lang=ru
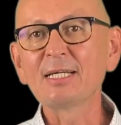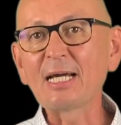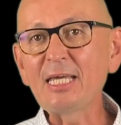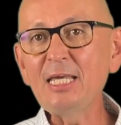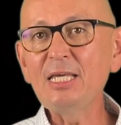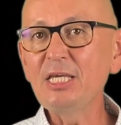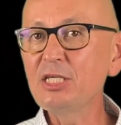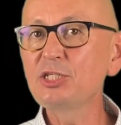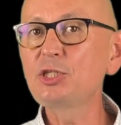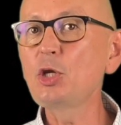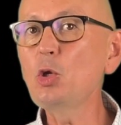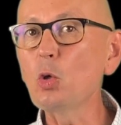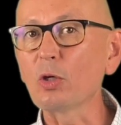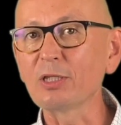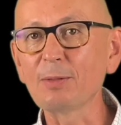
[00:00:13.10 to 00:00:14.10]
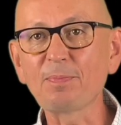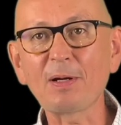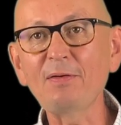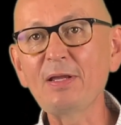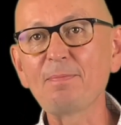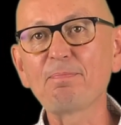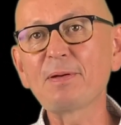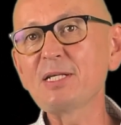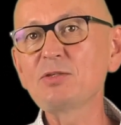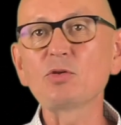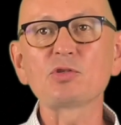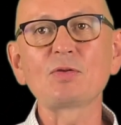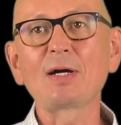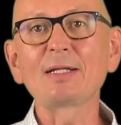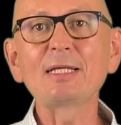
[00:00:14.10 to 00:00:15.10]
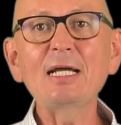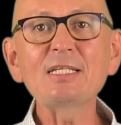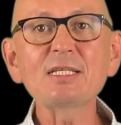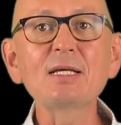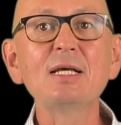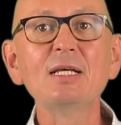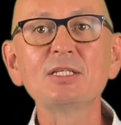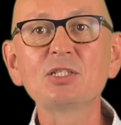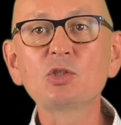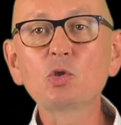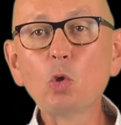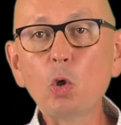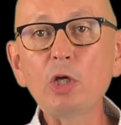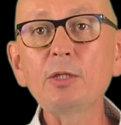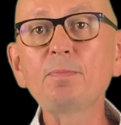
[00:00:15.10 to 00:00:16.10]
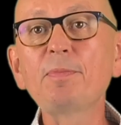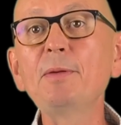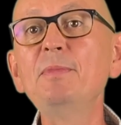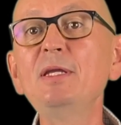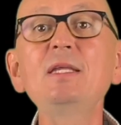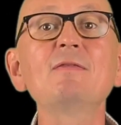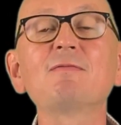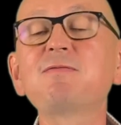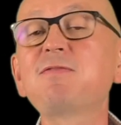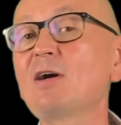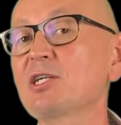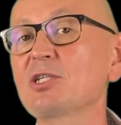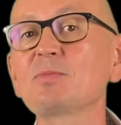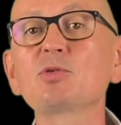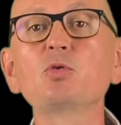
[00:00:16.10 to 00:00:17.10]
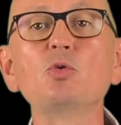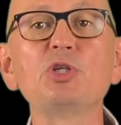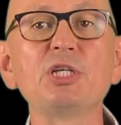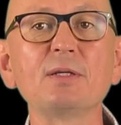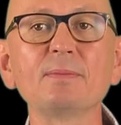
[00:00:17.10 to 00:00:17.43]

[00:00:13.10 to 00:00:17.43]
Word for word: Какие из трех направлений производственного анализа стоит применить в вашем случае?